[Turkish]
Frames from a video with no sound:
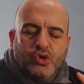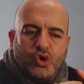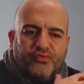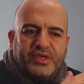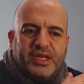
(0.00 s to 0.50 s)

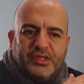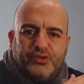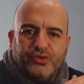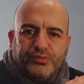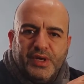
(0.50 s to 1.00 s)

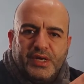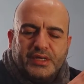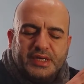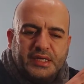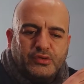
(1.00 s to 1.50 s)
öfkeleniyorum.
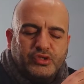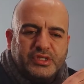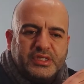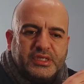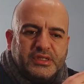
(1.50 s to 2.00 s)
Yani
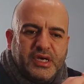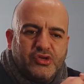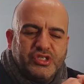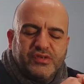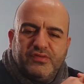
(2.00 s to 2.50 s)
oradaki daha
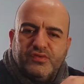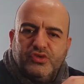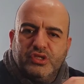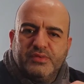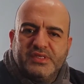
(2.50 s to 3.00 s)
önceki
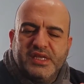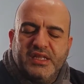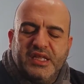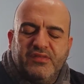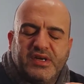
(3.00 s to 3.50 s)
videolarımı
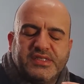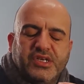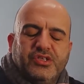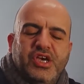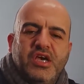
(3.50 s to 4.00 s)
izleyenler varsa
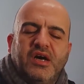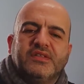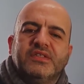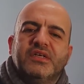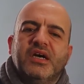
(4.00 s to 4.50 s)
şeyi
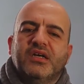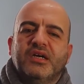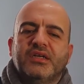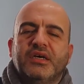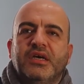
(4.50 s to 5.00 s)

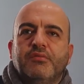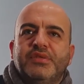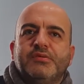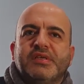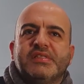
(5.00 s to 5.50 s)
hatırlarlar.
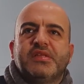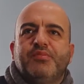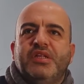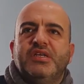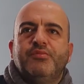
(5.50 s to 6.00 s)
Bizim aslında
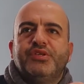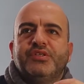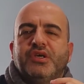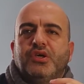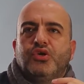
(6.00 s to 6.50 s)
belirli
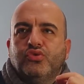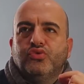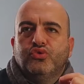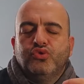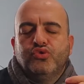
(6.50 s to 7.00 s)
bir
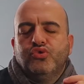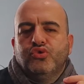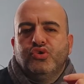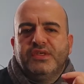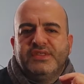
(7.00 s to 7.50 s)

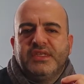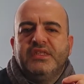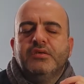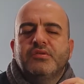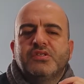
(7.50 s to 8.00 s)
duyguyu
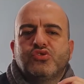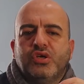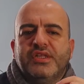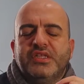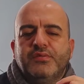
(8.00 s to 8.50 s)
hissettiğimizi
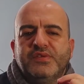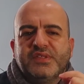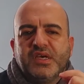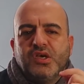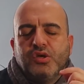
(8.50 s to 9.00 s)

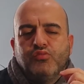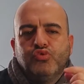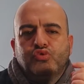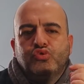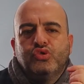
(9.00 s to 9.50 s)
söylediğimizde
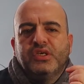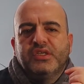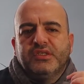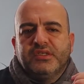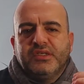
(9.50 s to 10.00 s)
bu
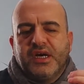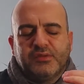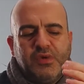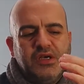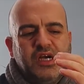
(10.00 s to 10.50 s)
duyguların
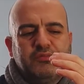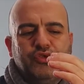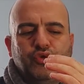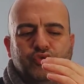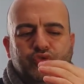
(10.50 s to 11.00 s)
katman
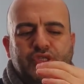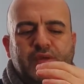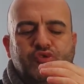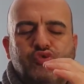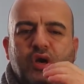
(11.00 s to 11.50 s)
katman olduğunu
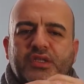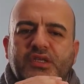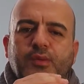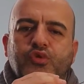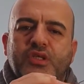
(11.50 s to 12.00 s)
yani bir soğanın
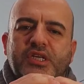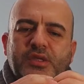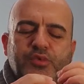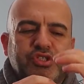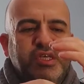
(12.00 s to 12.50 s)
kabukları
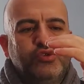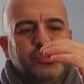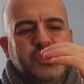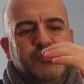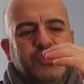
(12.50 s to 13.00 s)
gibi işte en
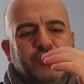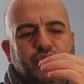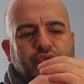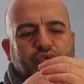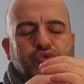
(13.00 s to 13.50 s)
üstte bir
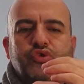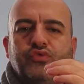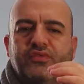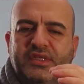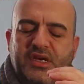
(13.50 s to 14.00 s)

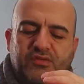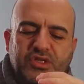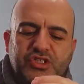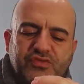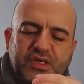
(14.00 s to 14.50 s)
duygu ve
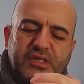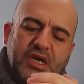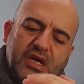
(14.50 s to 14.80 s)
davranış var.